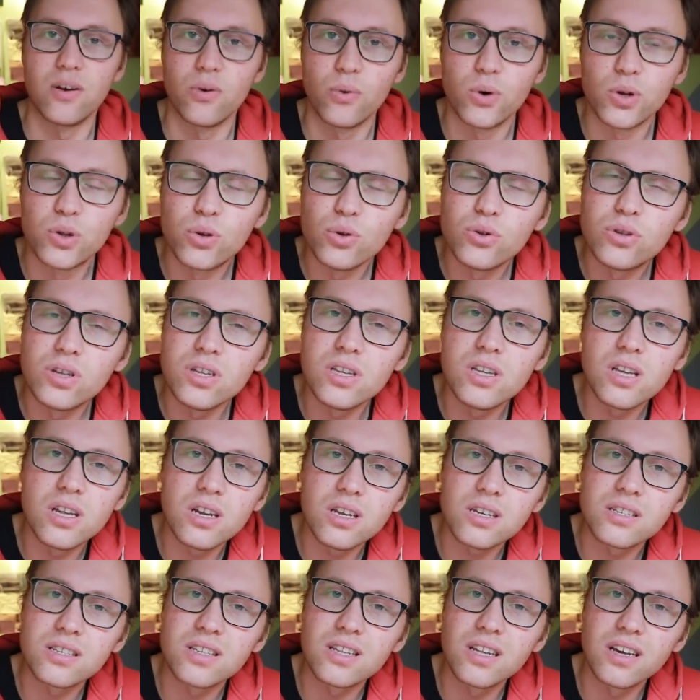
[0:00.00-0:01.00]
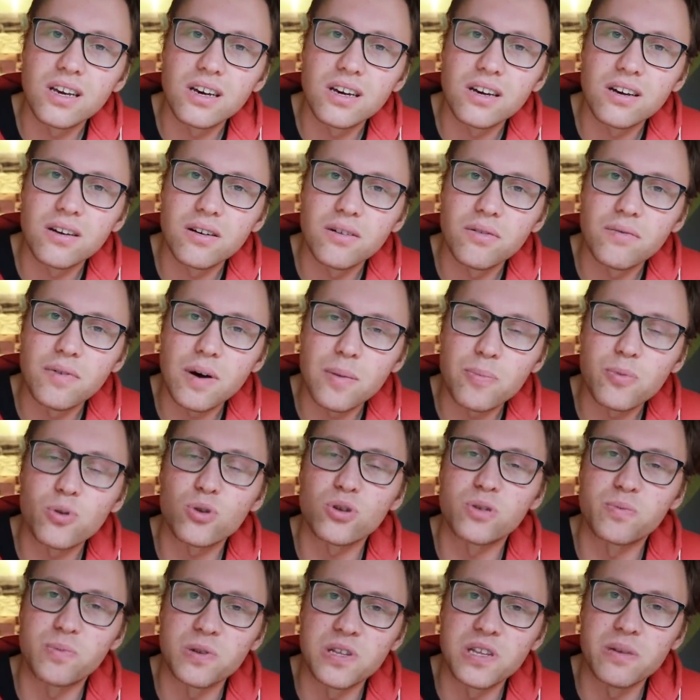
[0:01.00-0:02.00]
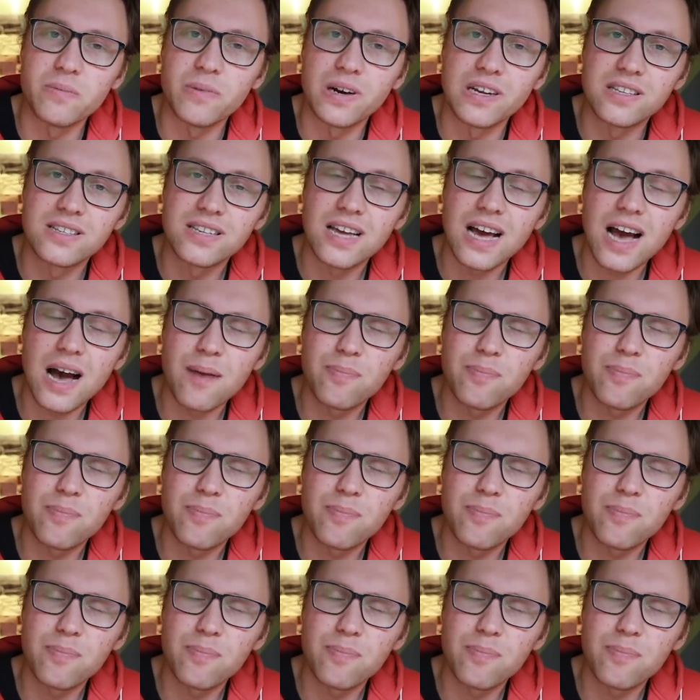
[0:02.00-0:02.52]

Вот тут интересный вопрос поднимается.